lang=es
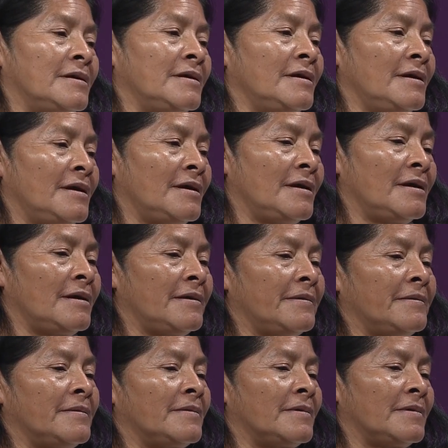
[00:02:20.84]

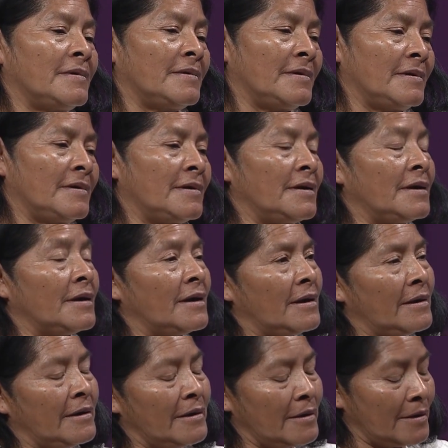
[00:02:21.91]
eh,
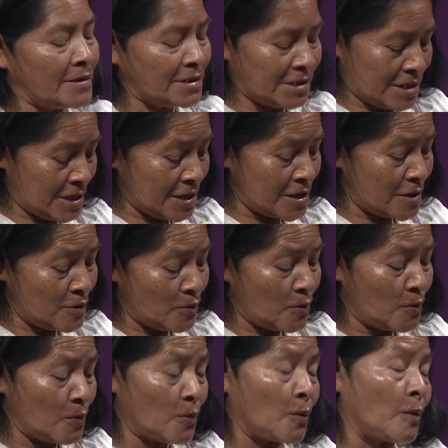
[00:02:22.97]
eh, sí
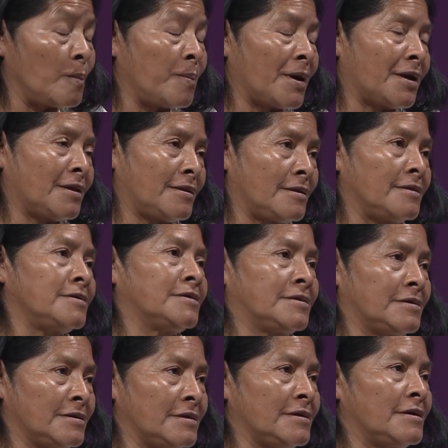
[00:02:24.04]
quiero compartir
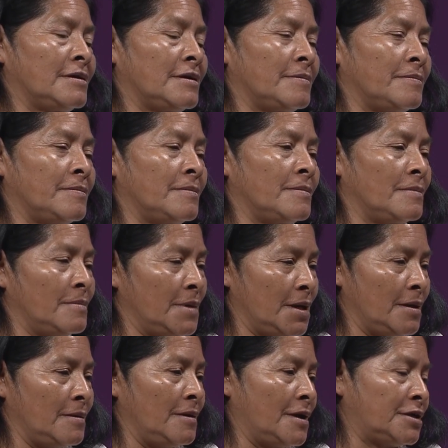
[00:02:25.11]
eh,
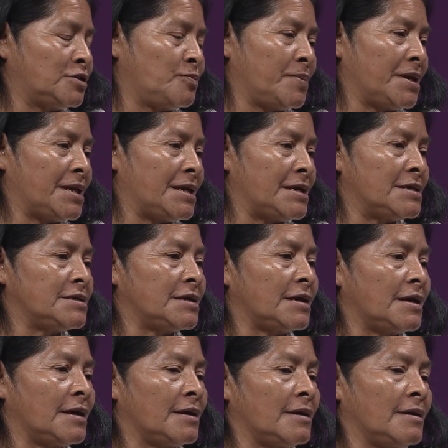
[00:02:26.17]
mi experiencia
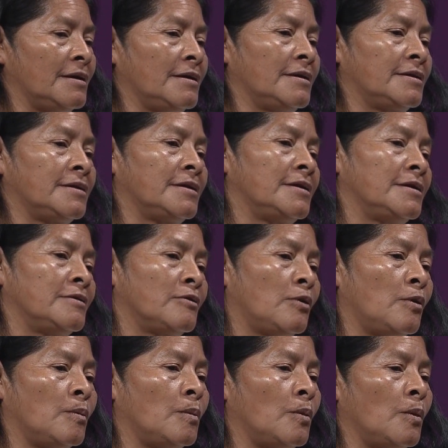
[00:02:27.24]
que he tenido
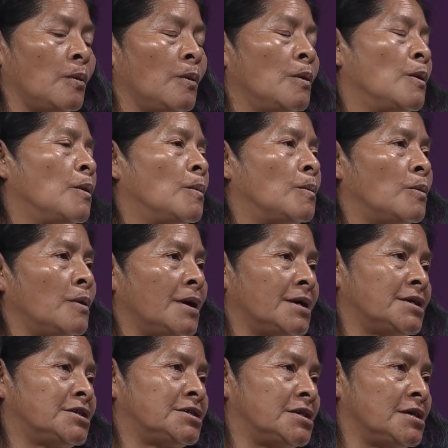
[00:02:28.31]
como
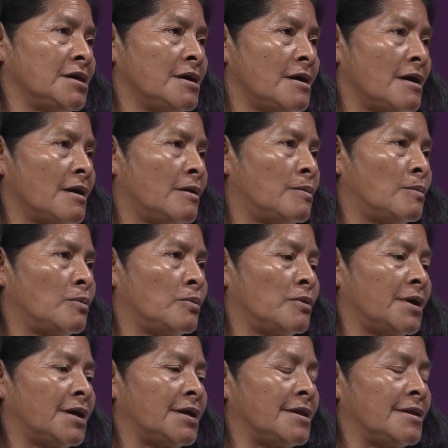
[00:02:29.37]
mujer xinca, como
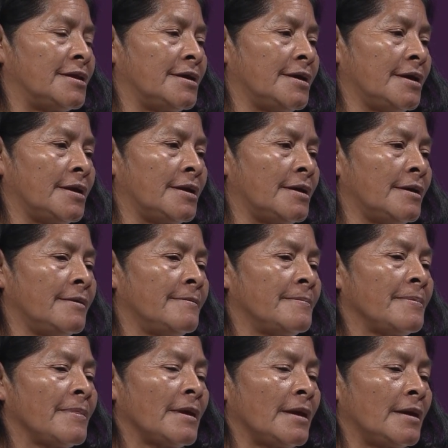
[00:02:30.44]
mujer indígena,
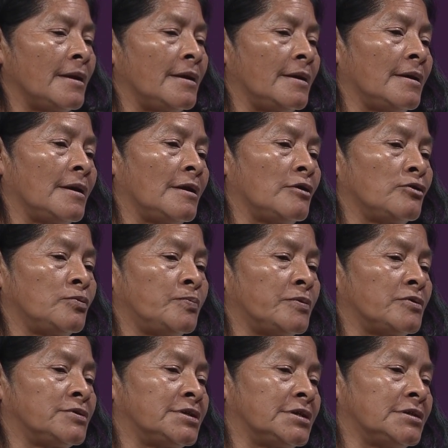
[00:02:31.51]
en los
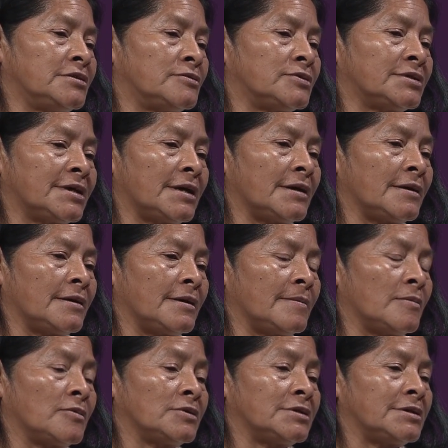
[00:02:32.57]
procesos que
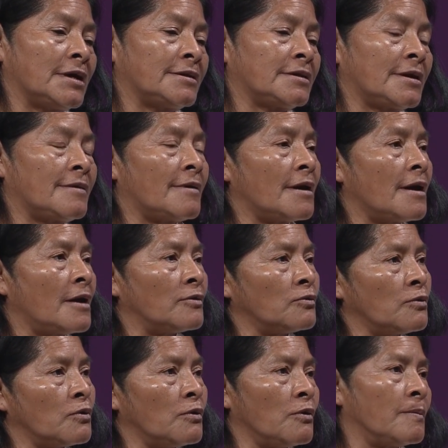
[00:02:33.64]
hemos ya
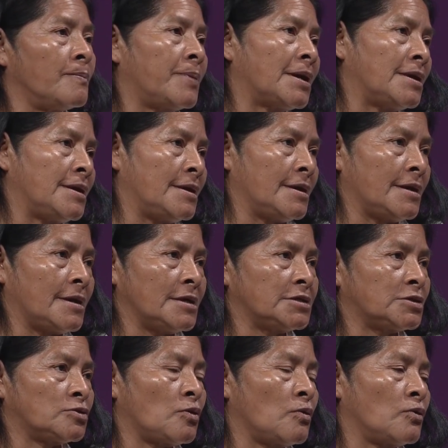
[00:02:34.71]
trabajado con
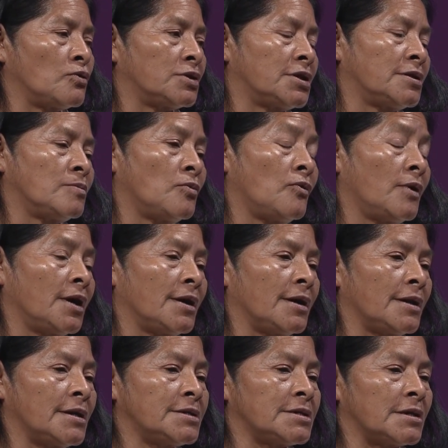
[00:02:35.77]
compañeras, con otras
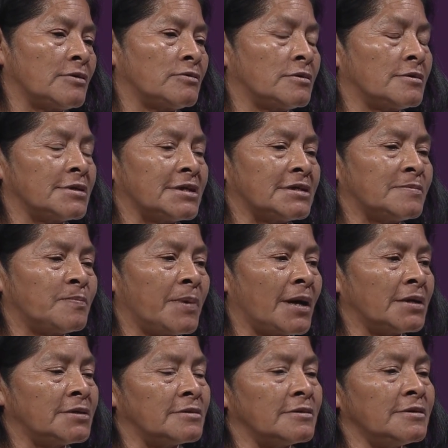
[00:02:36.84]
mujeres, en otros
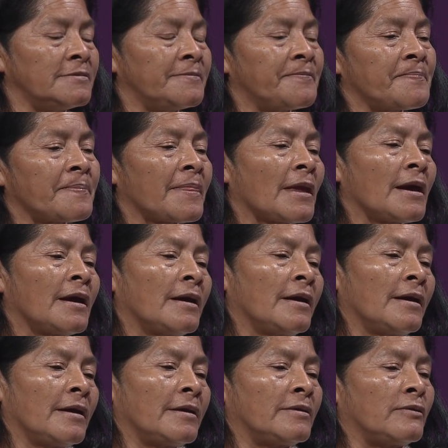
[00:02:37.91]
espacios,
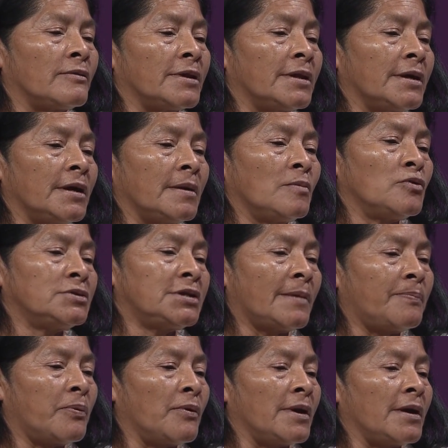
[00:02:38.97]
donde hemos
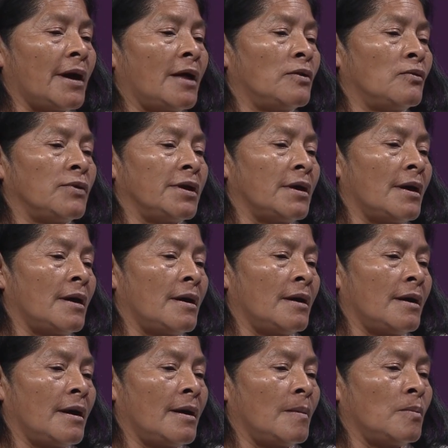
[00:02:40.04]
apoyado
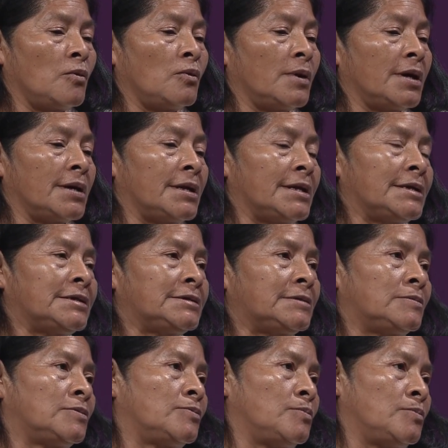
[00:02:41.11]
ya a mujeres